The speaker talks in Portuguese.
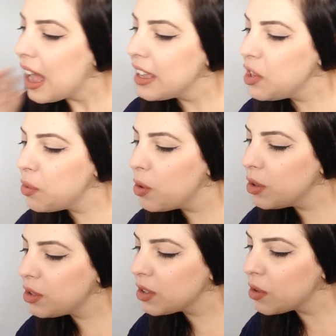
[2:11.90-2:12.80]
Aí o
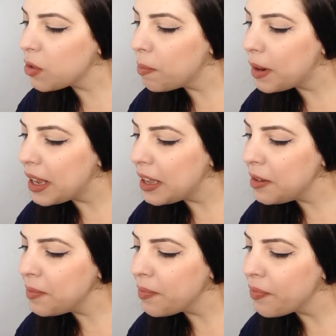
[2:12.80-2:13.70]
outro que eu
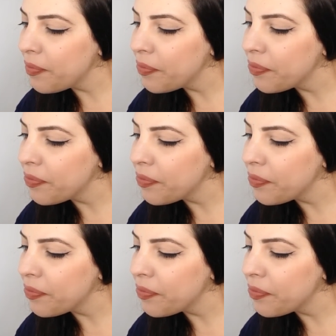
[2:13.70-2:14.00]
comprei